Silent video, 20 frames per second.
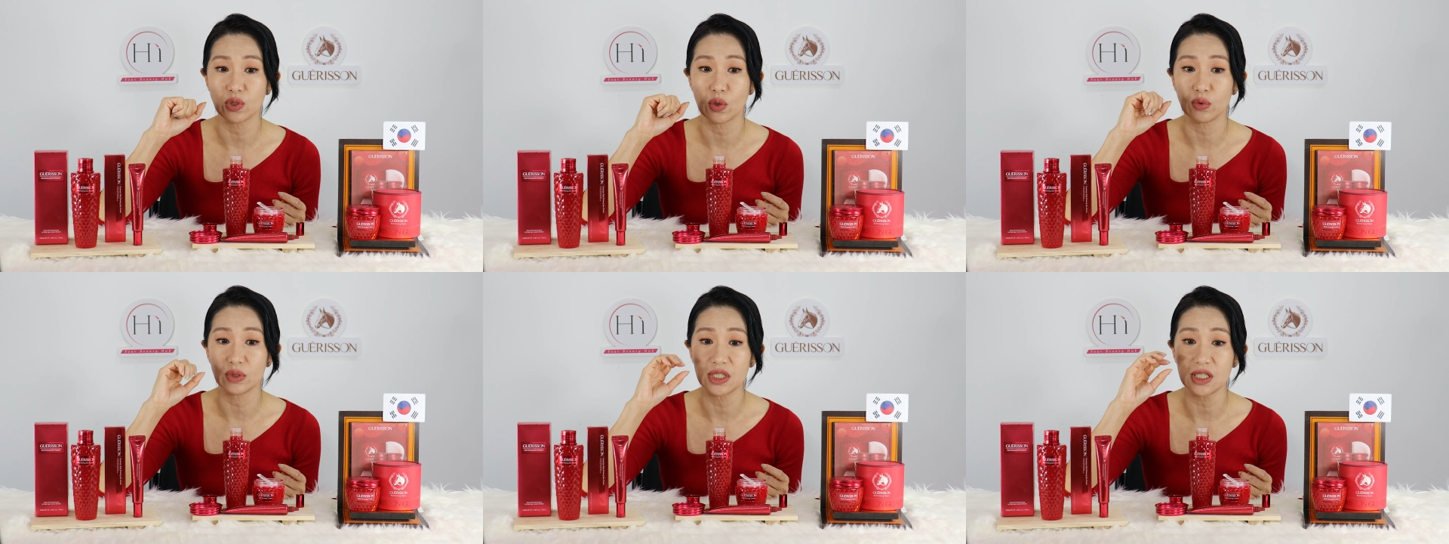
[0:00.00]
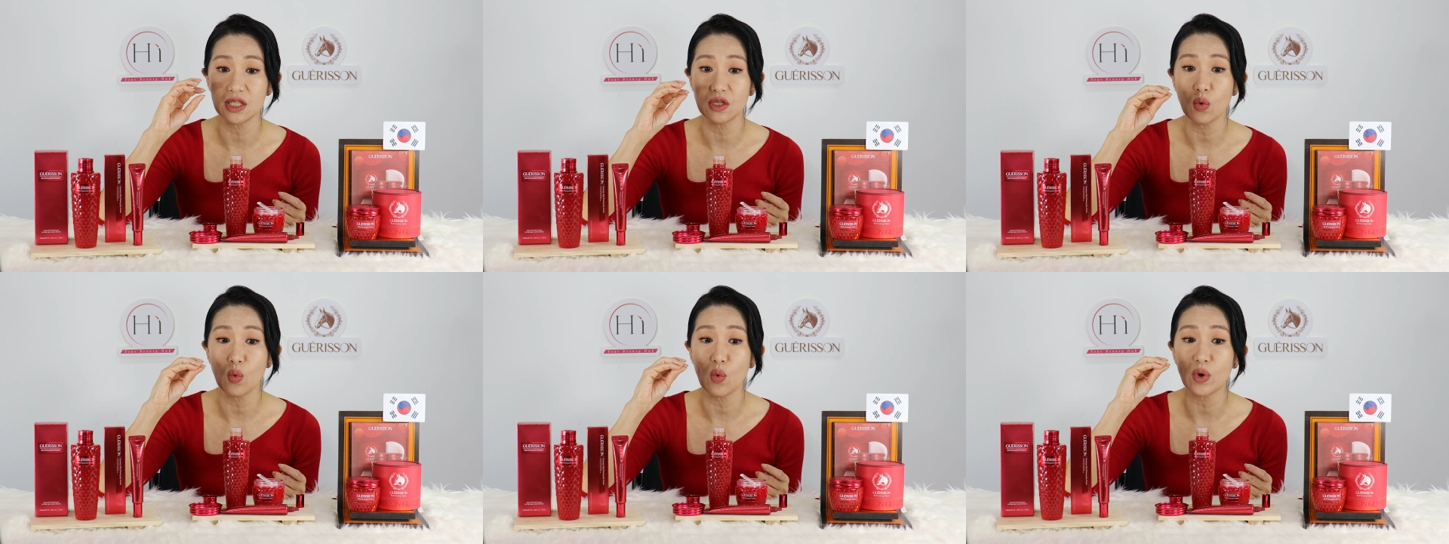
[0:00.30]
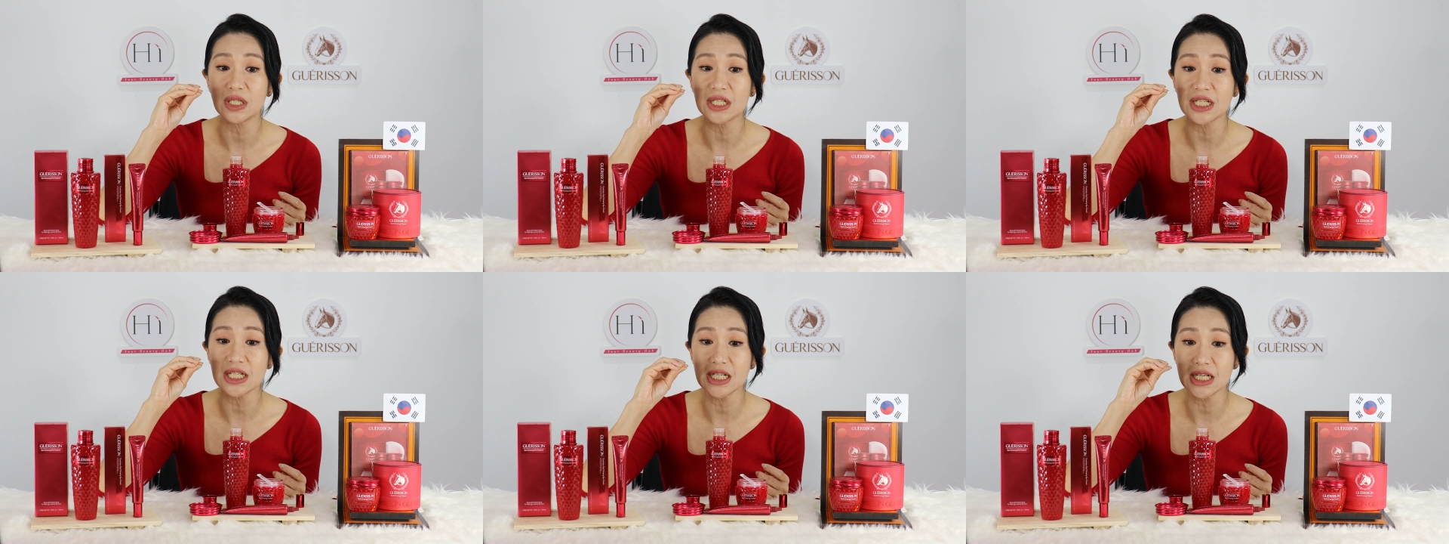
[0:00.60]
有经
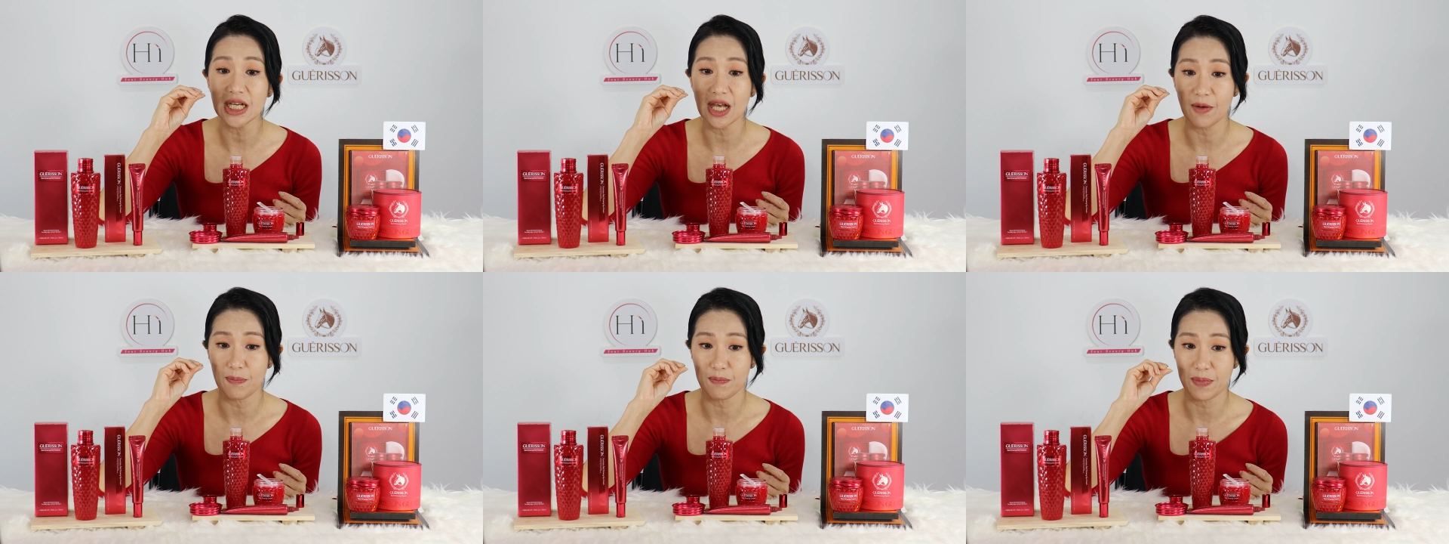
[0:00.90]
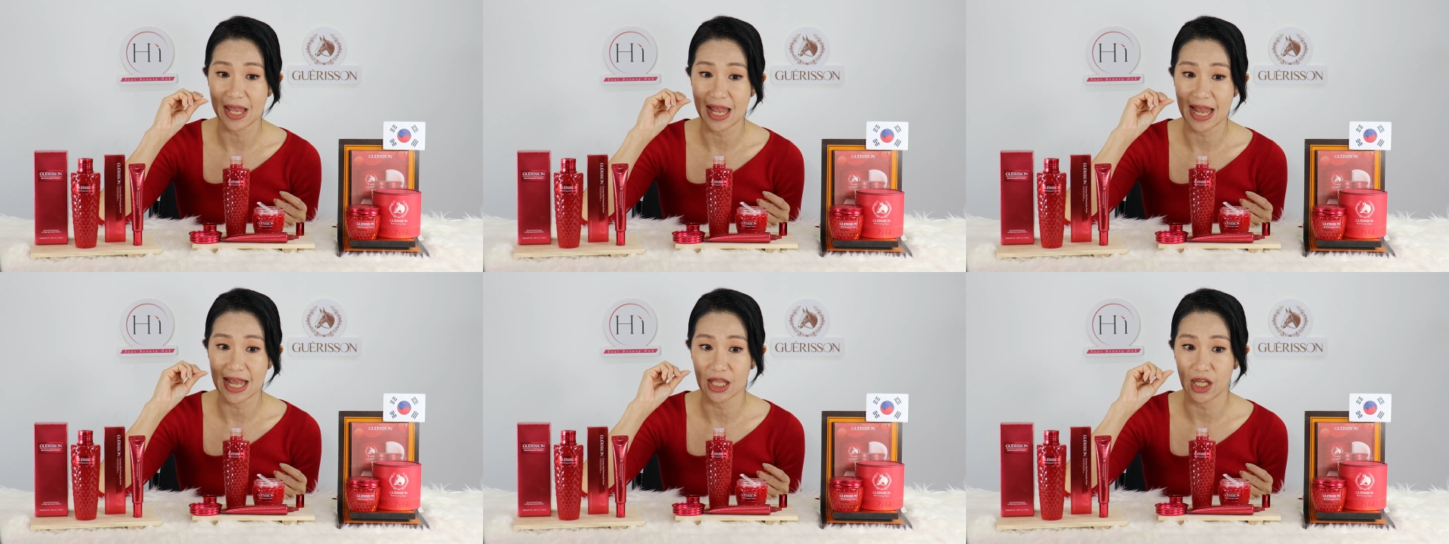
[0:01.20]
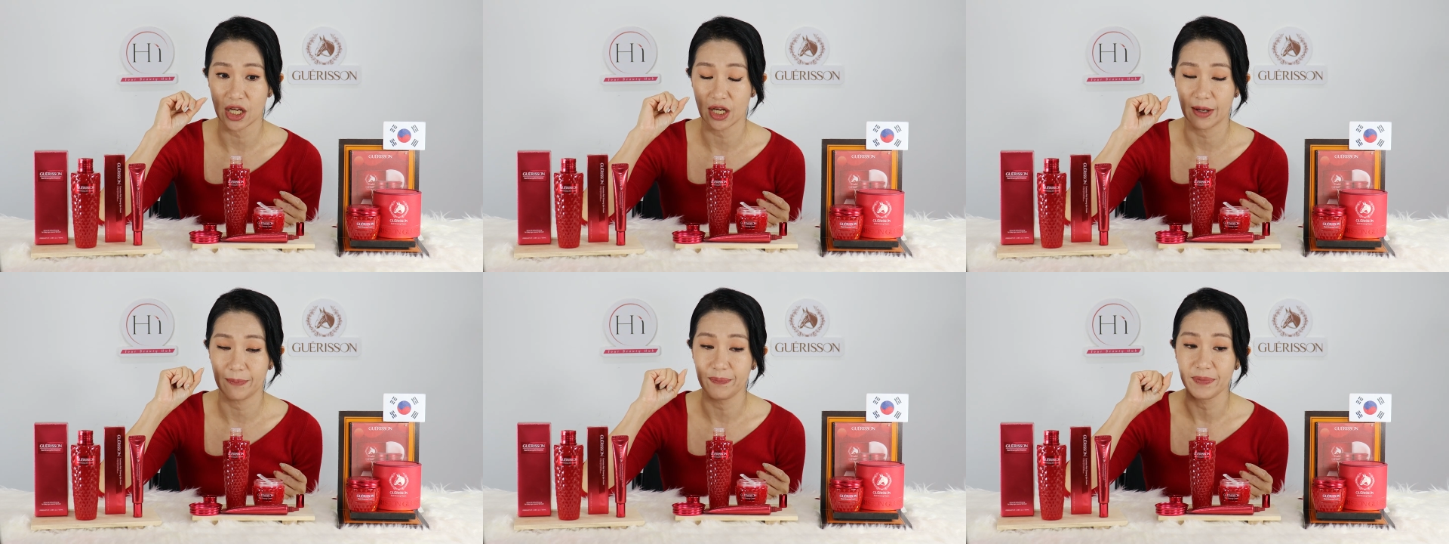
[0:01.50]
过特别
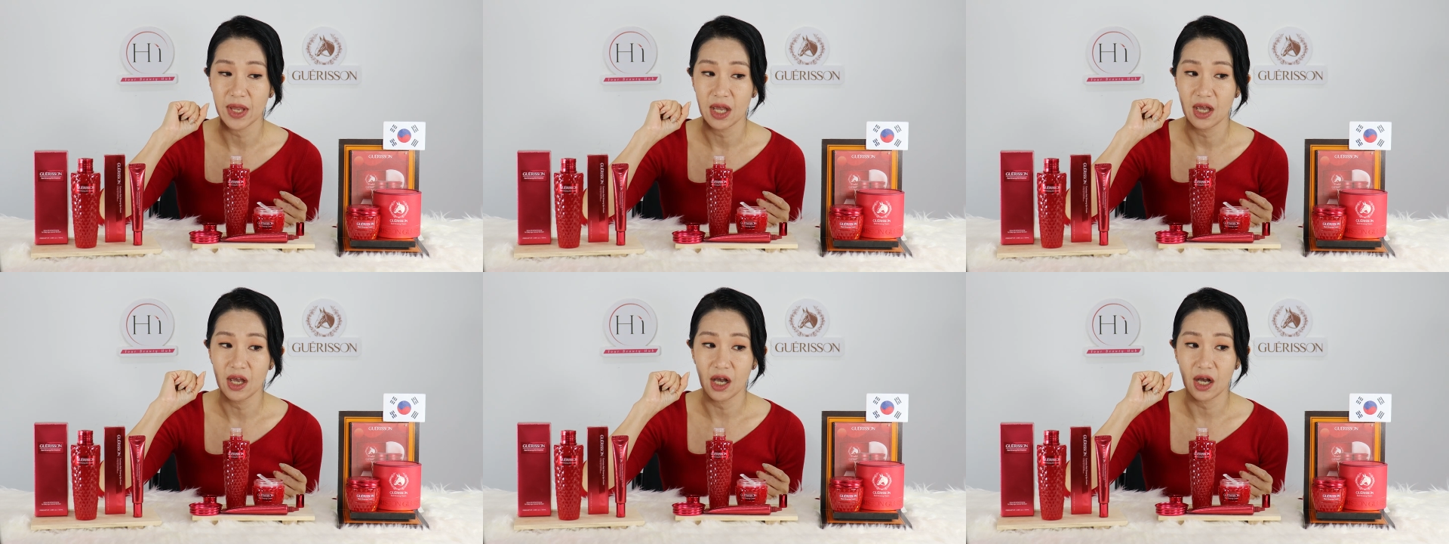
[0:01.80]
的